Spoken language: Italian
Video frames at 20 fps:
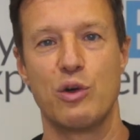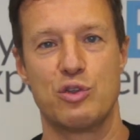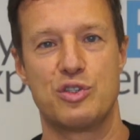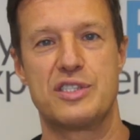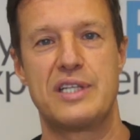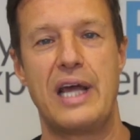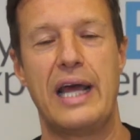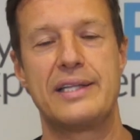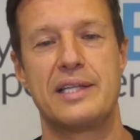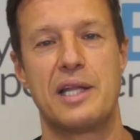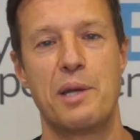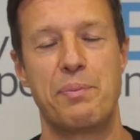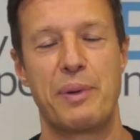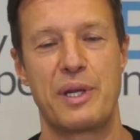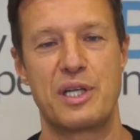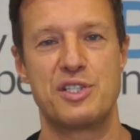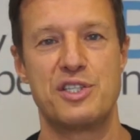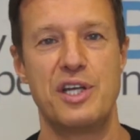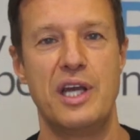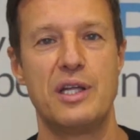o
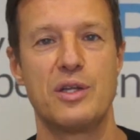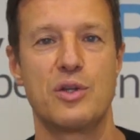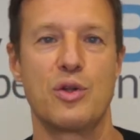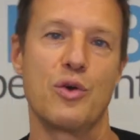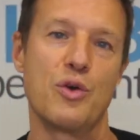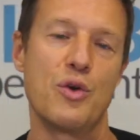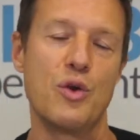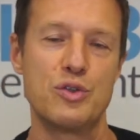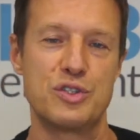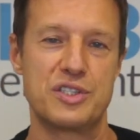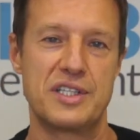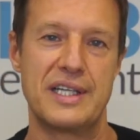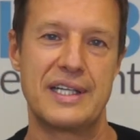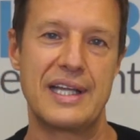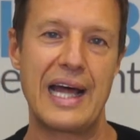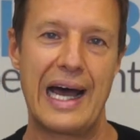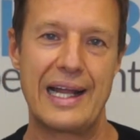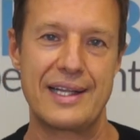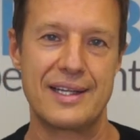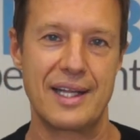7%, non
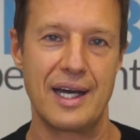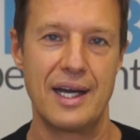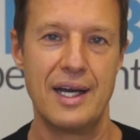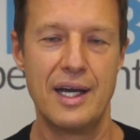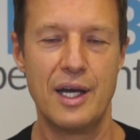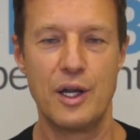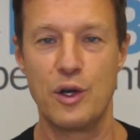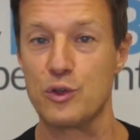70.